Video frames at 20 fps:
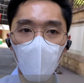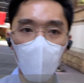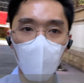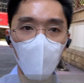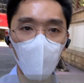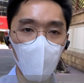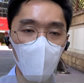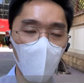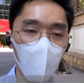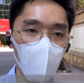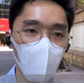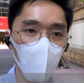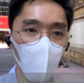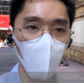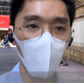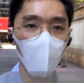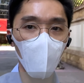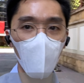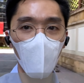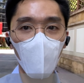เรามาสู่
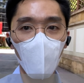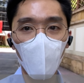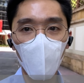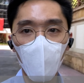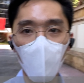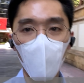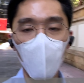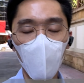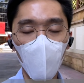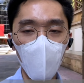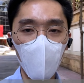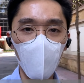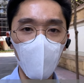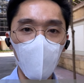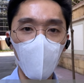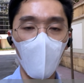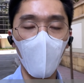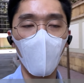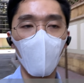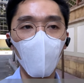ไมโครโฟนตัวที่
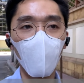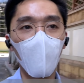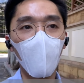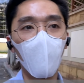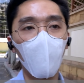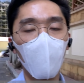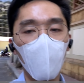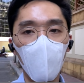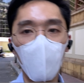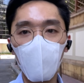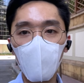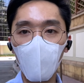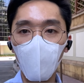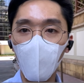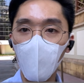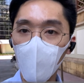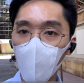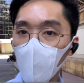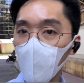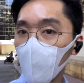3กันก็จะ
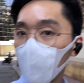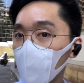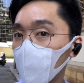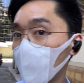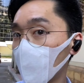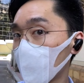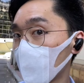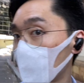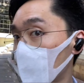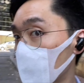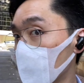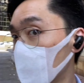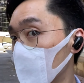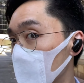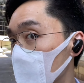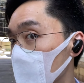เป็นไมโครโฟนของ